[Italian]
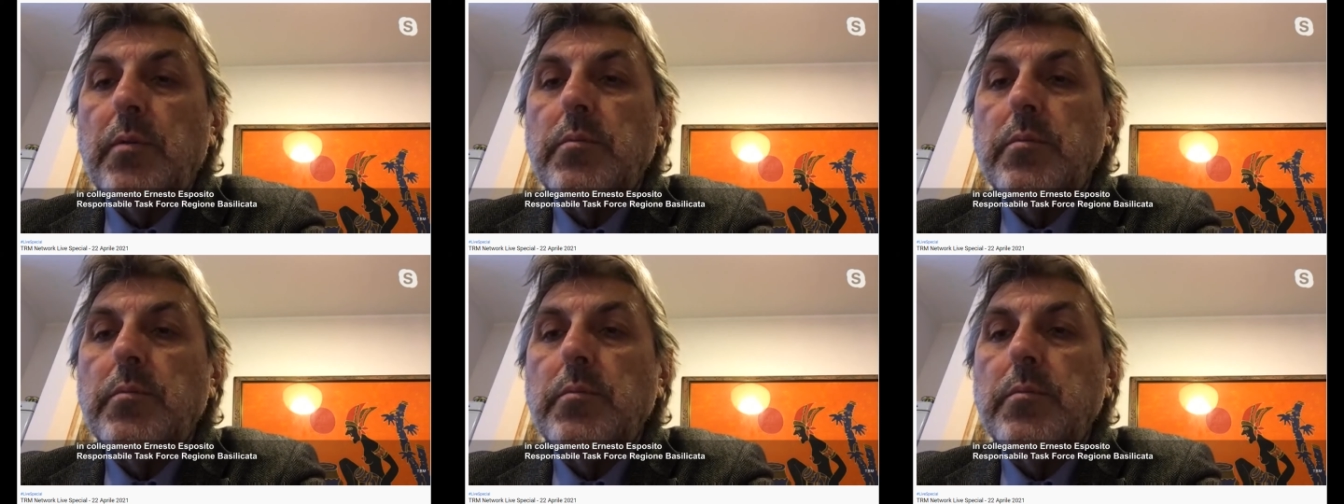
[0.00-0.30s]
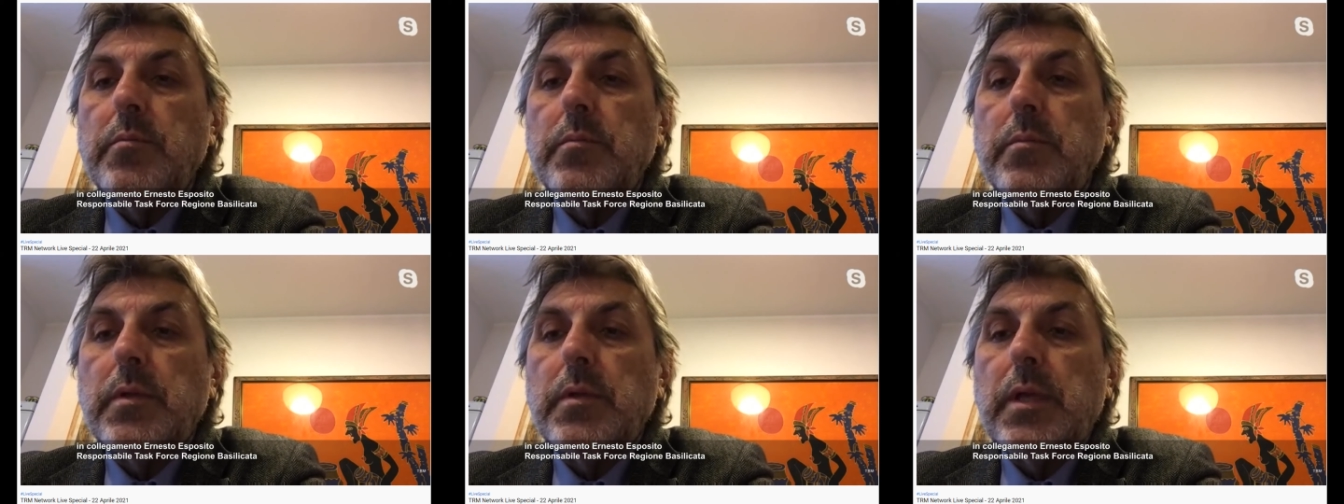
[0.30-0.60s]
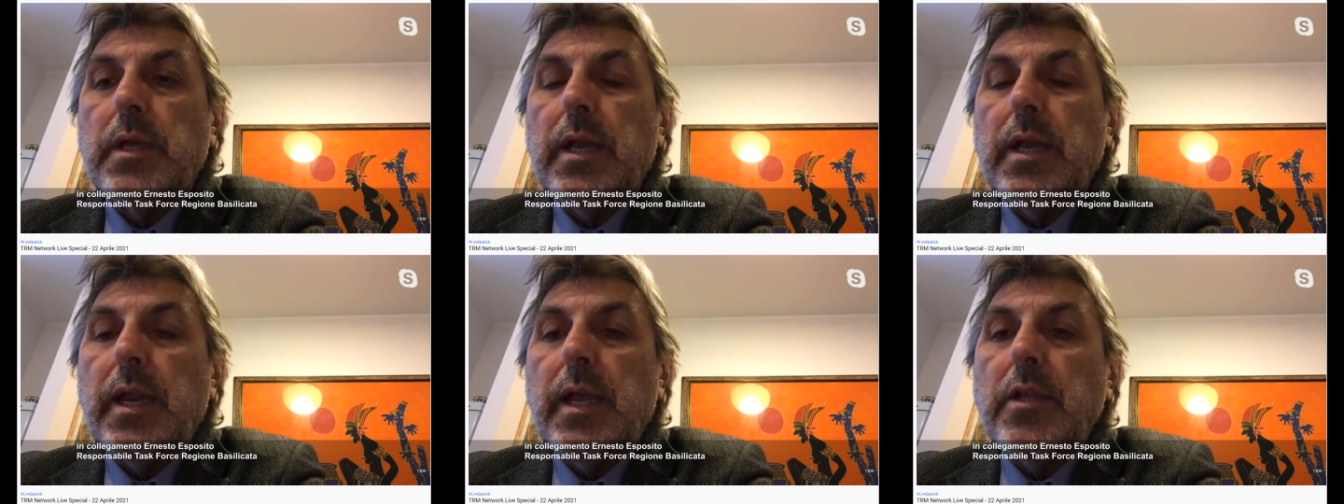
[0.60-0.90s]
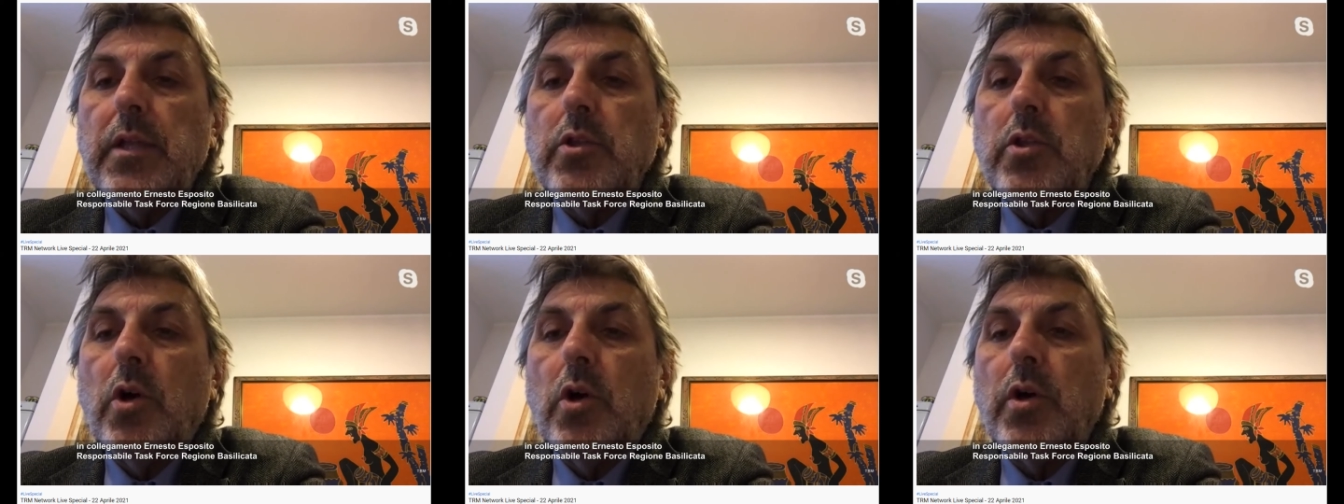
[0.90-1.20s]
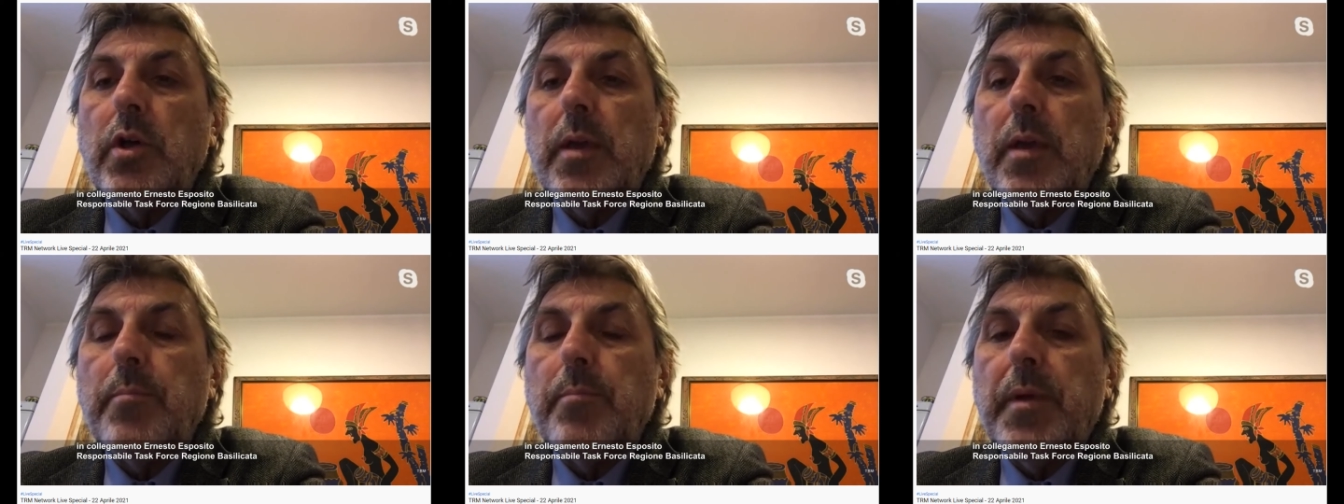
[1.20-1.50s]
Mm,
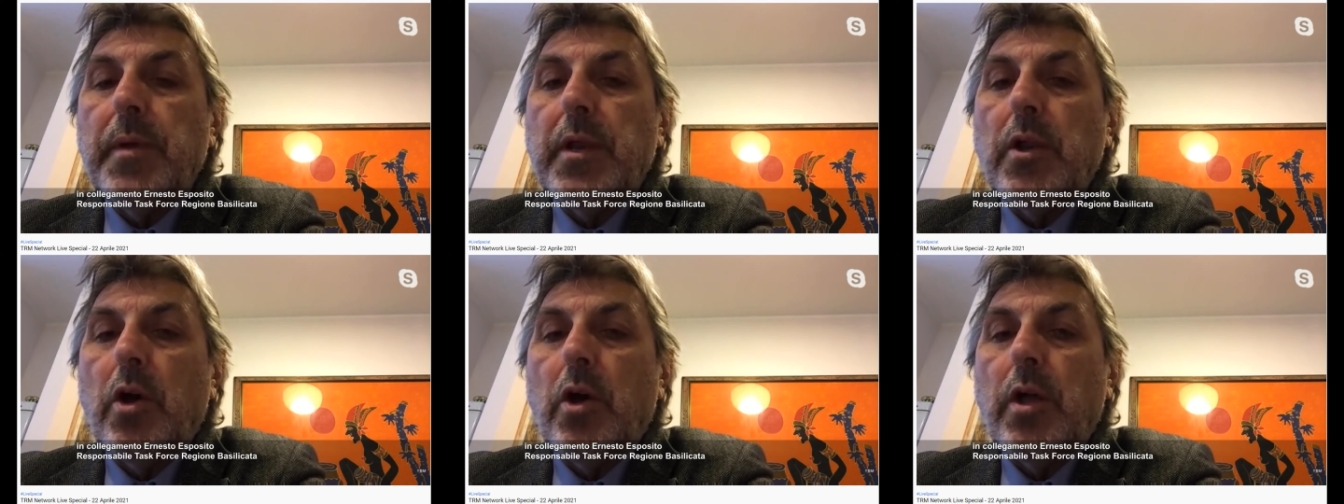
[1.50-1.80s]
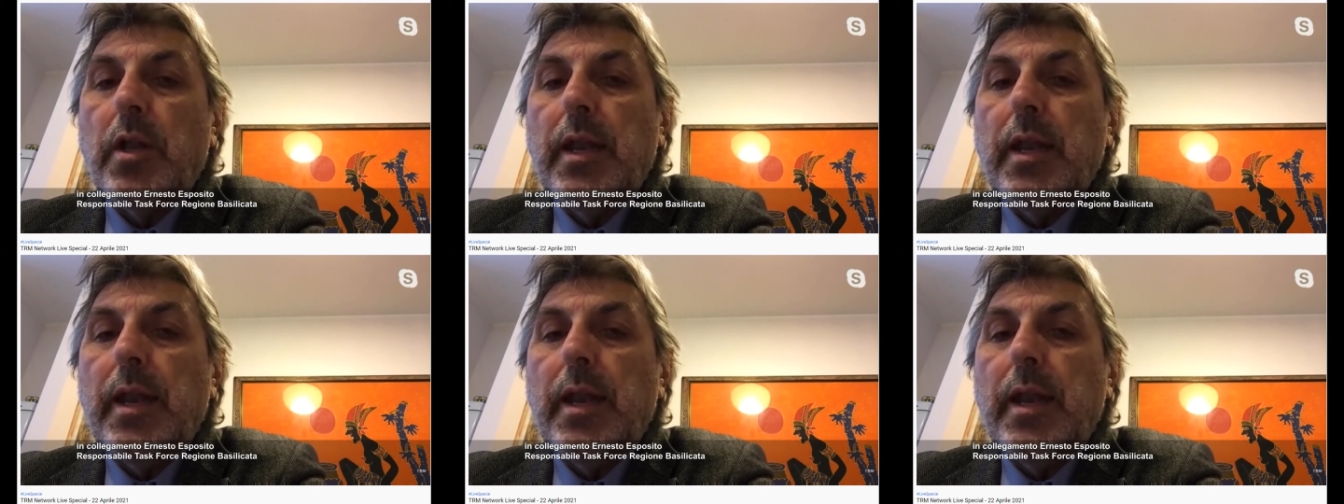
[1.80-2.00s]
credo che però